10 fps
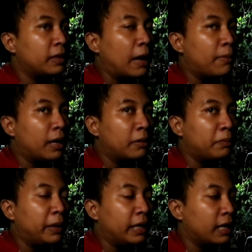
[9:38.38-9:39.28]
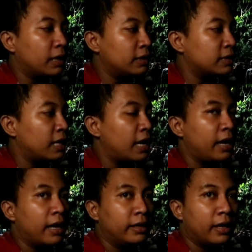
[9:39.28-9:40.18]
taman pinggiran Cisadane
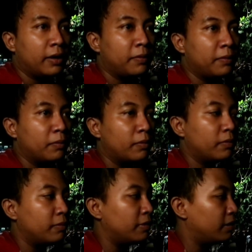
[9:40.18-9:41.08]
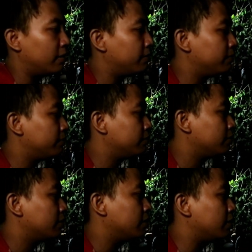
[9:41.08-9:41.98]
aja buat nongkrong
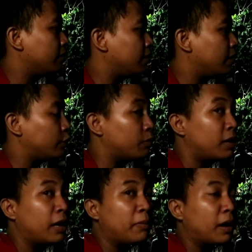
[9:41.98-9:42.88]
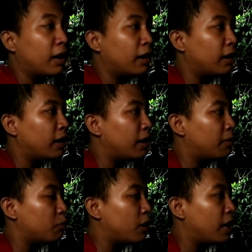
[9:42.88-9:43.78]
ya cuman memang
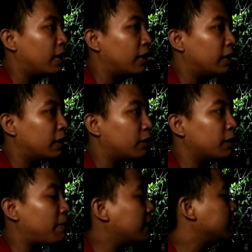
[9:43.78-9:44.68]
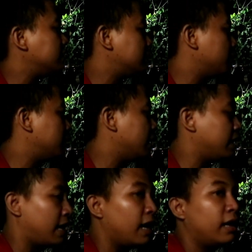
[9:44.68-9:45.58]
bukan tempatnya sih
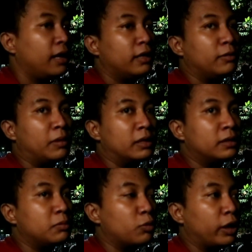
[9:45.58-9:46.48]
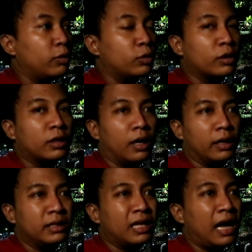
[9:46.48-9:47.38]
sebenarnya iya. mas mungkin untuk eh,
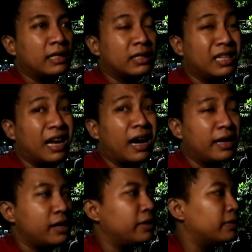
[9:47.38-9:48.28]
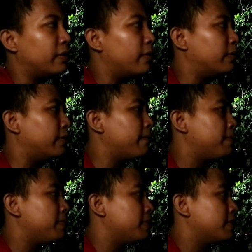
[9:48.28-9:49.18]
istirahat sejenak aja gitu loh
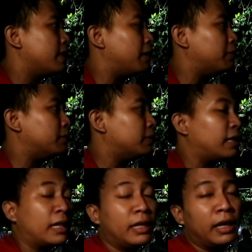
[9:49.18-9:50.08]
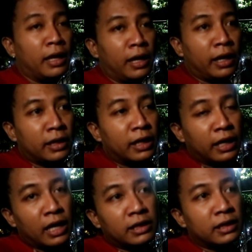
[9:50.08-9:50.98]
um, nanti ini
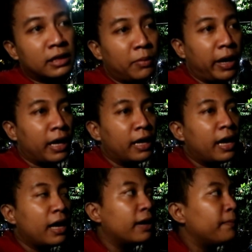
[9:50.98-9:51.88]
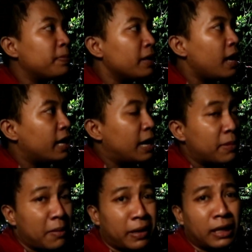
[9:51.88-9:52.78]
dijelasin sama Egan ya dia
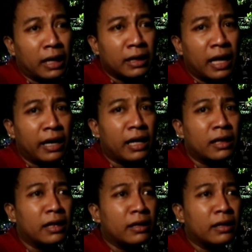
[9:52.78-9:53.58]
mendapatkan tarikan